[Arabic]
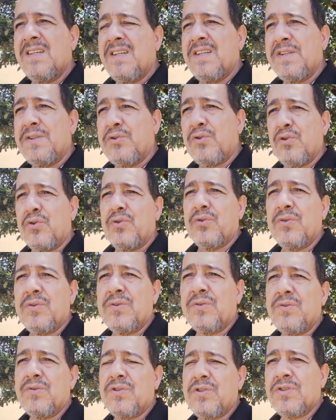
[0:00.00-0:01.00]
يديرو
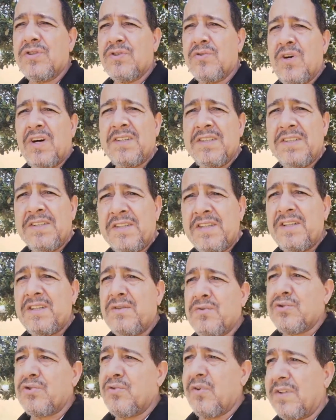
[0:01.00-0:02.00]
شنو غادي
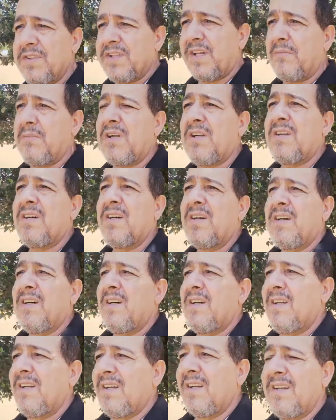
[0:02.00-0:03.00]
يدير وشنو غادي يعمل
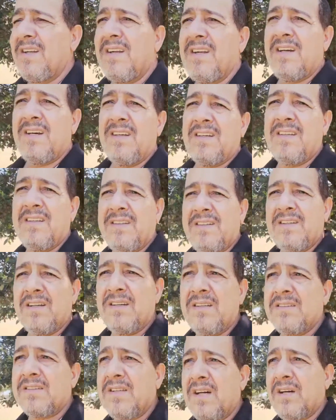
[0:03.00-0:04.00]
لان الحياه
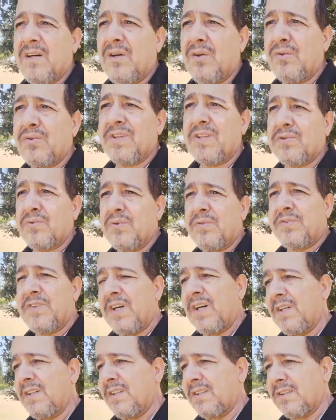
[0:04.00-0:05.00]
ديال التقاعد كتكون
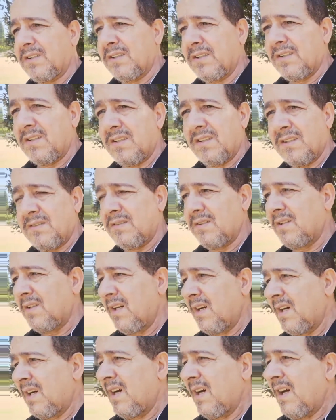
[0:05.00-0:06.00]
فيها حياه
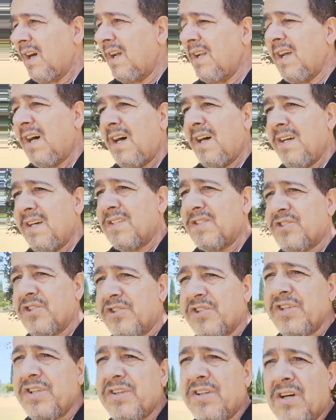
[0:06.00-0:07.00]
انها حياه
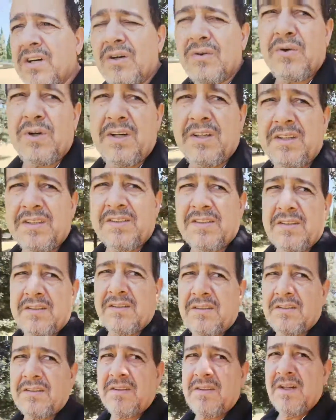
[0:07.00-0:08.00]
جديده وحياه
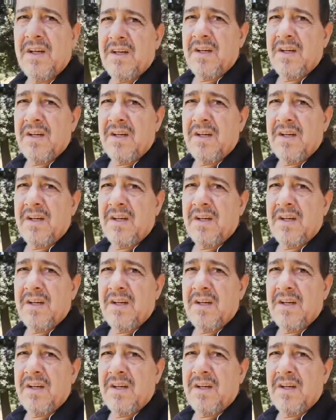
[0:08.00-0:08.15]
آه،